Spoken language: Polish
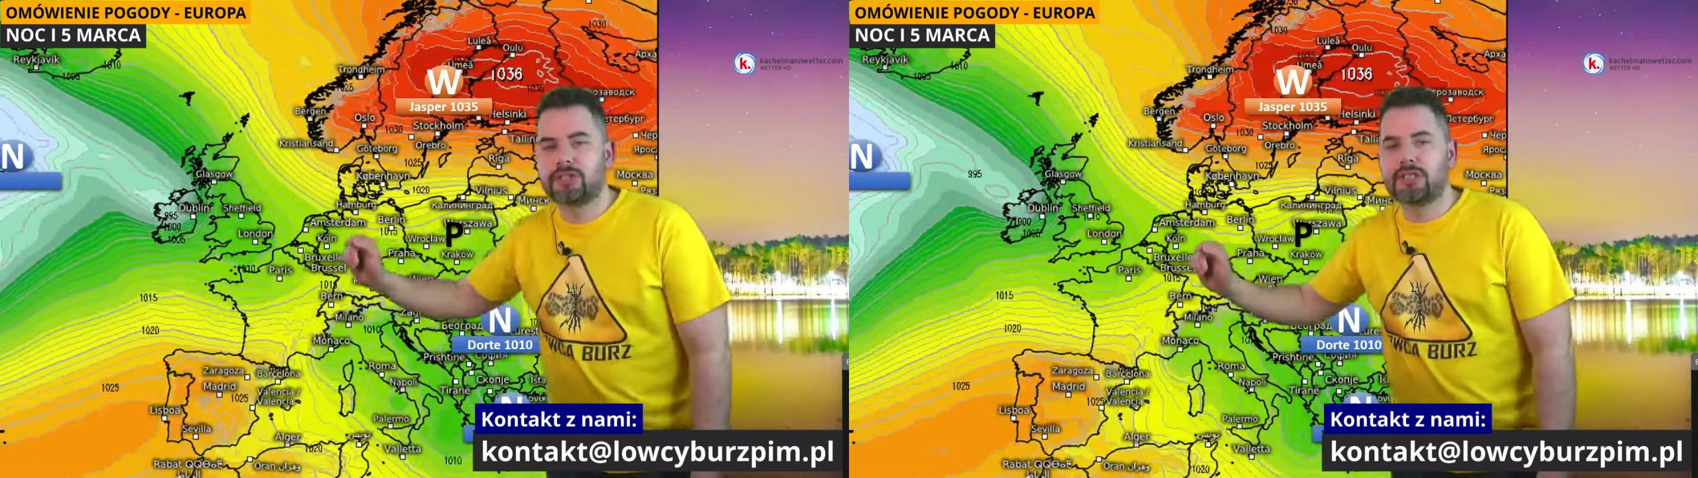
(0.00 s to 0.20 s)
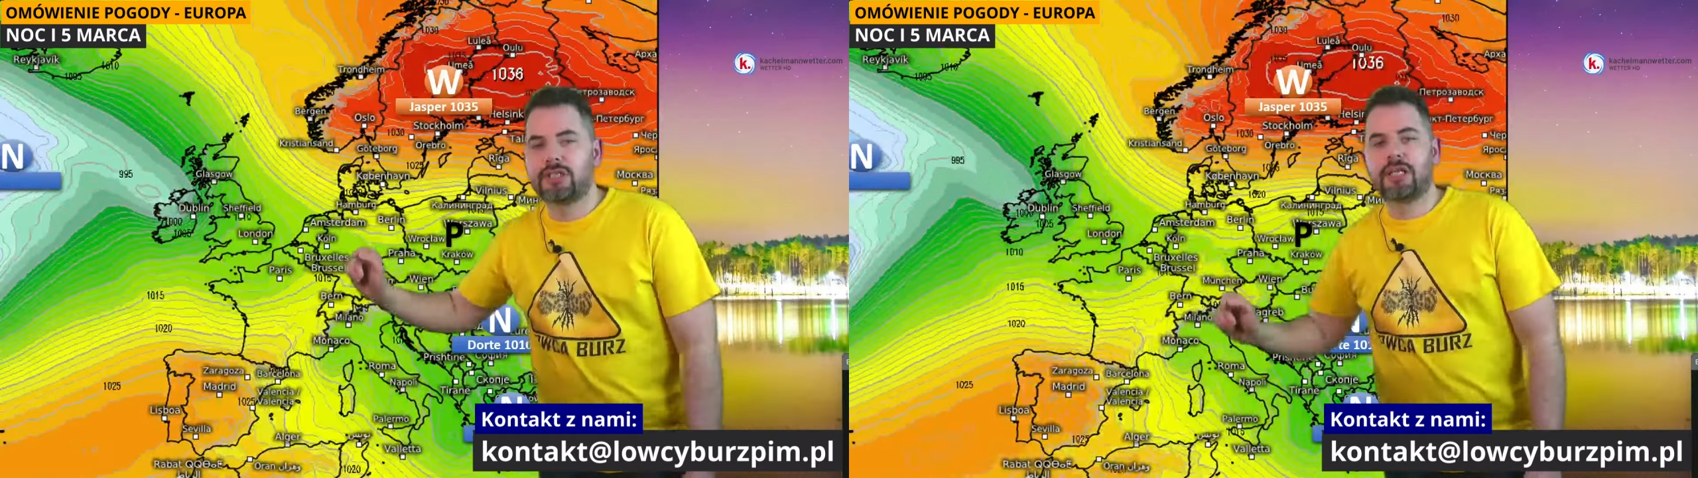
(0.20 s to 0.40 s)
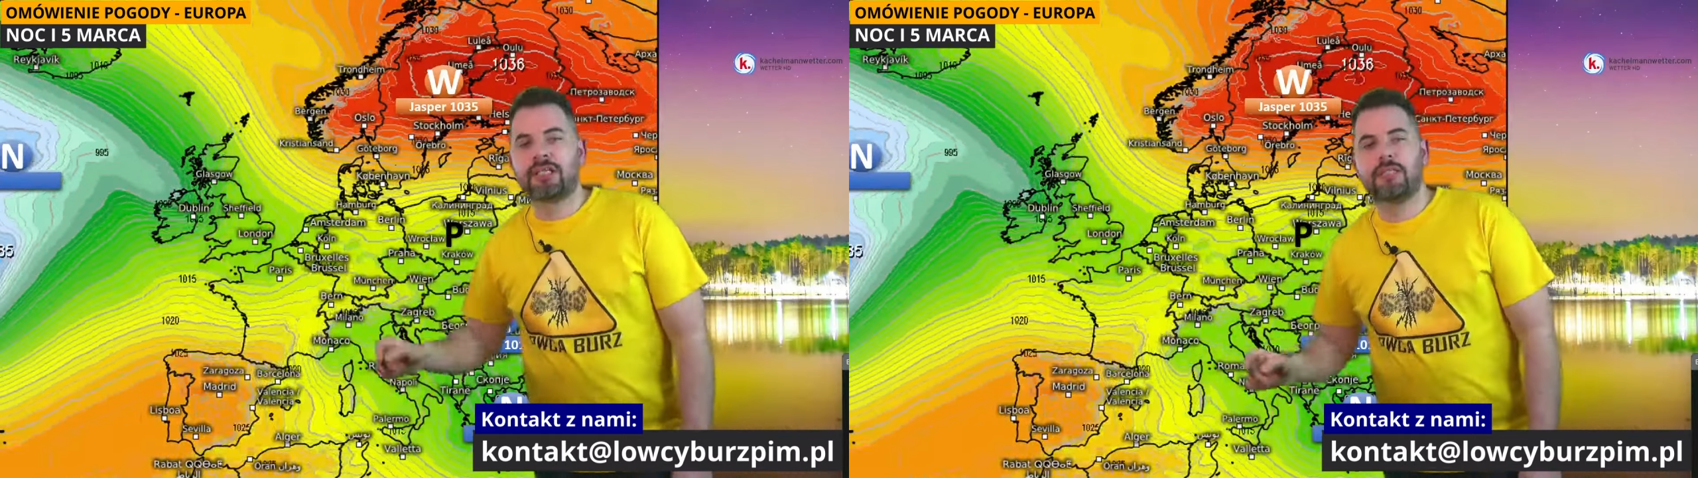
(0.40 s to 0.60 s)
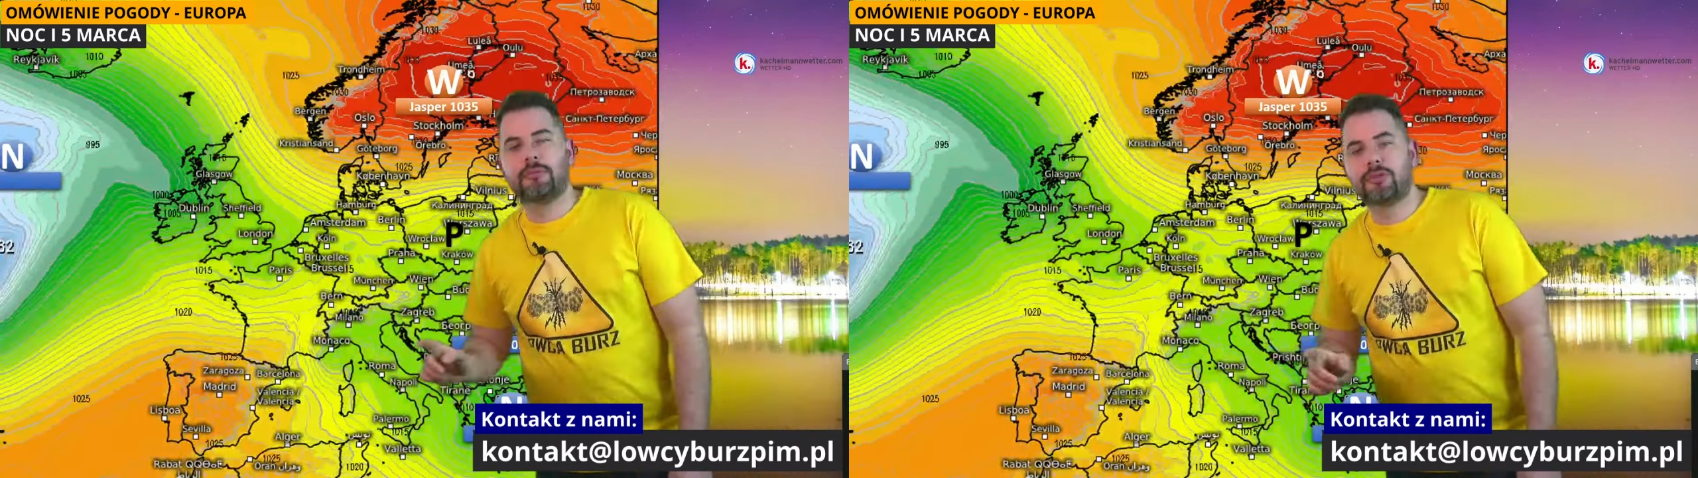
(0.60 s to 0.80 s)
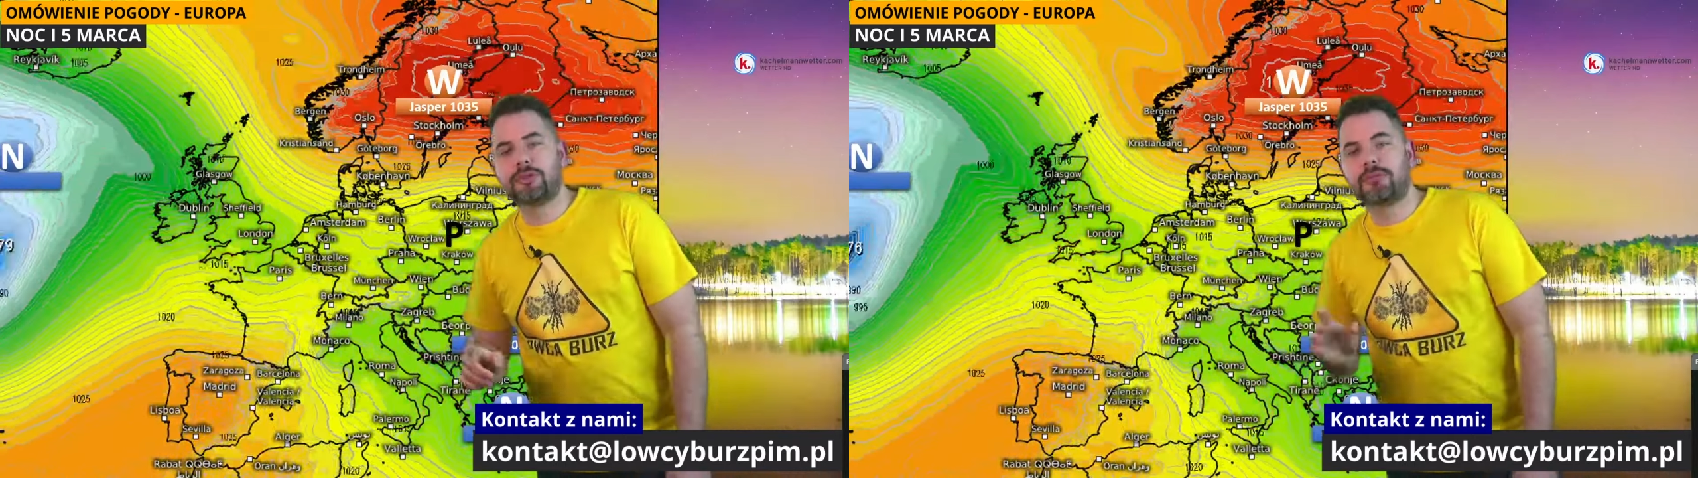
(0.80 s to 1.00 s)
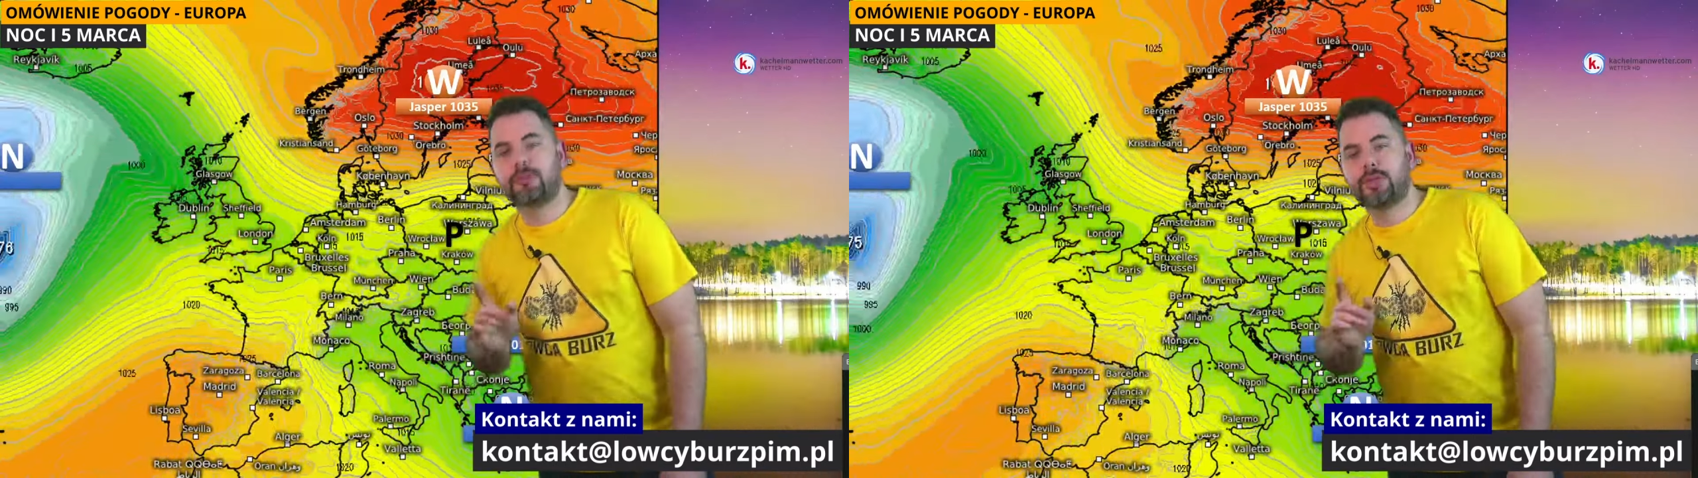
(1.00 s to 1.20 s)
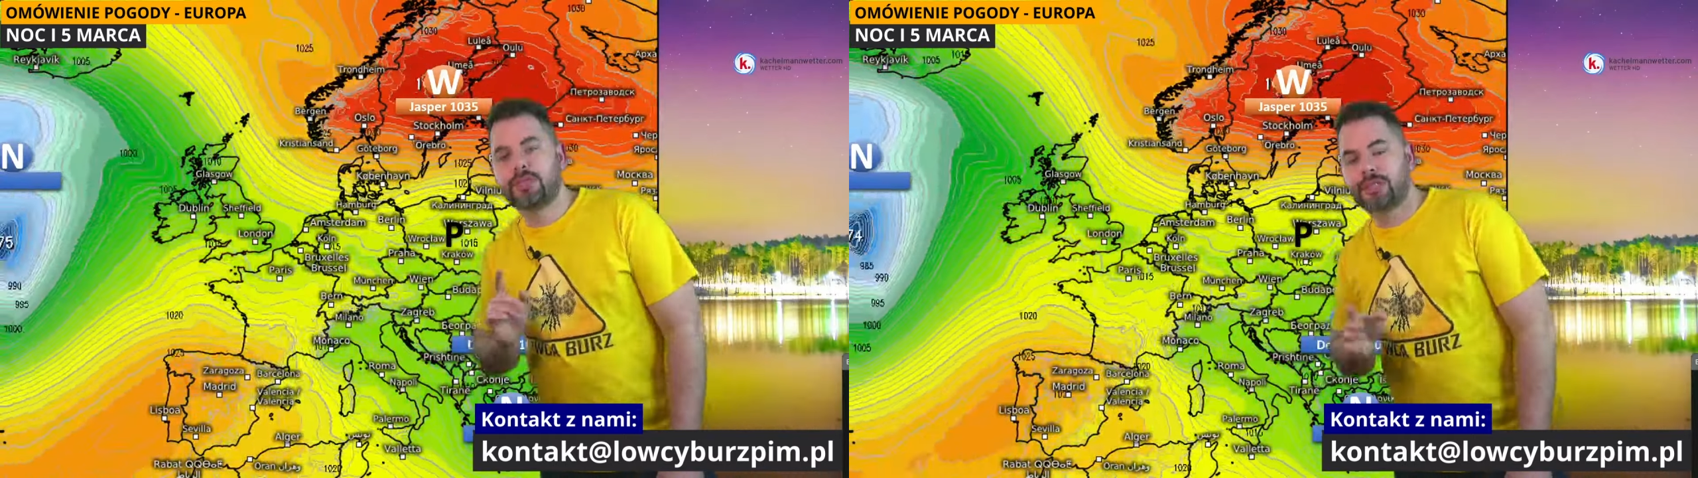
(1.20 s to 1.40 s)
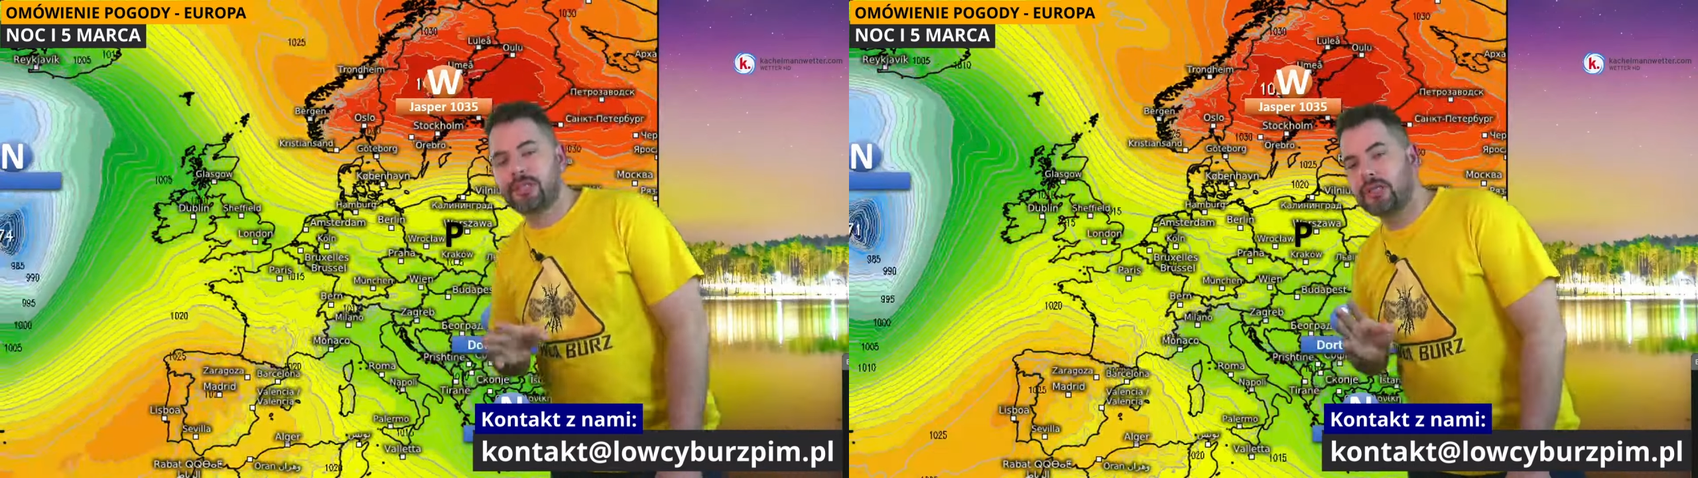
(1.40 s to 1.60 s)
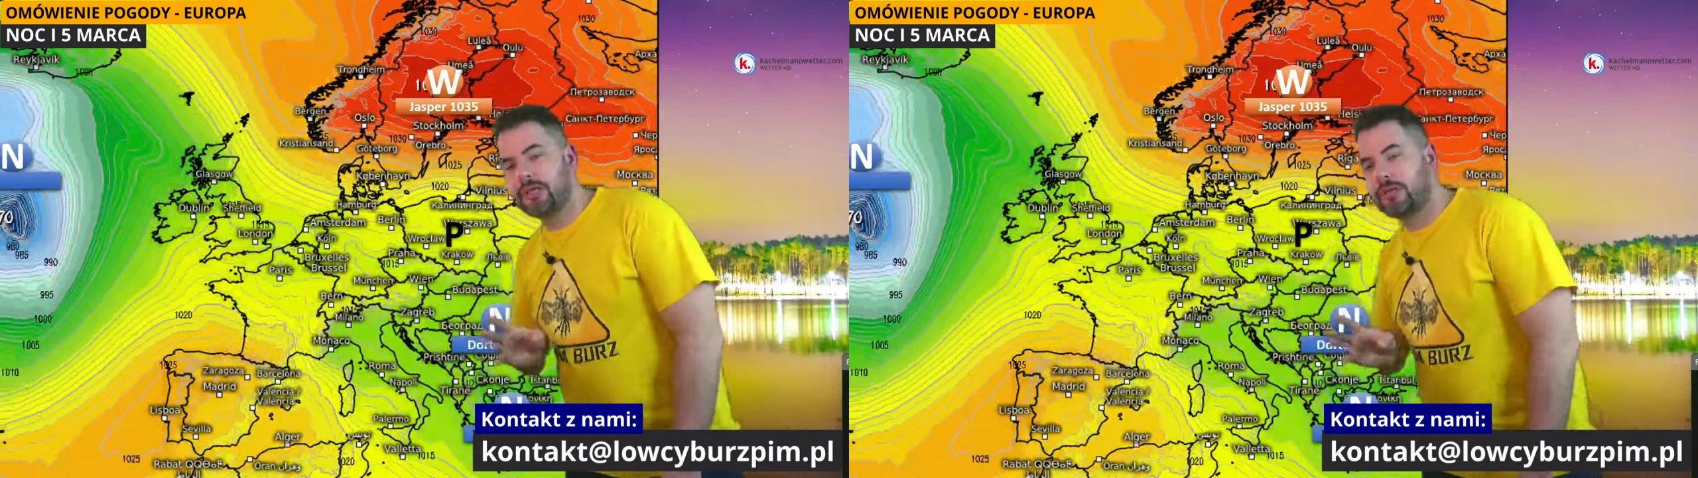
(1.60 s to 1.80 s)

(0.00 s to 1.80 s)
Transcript: centralne Morze Bałtyckie te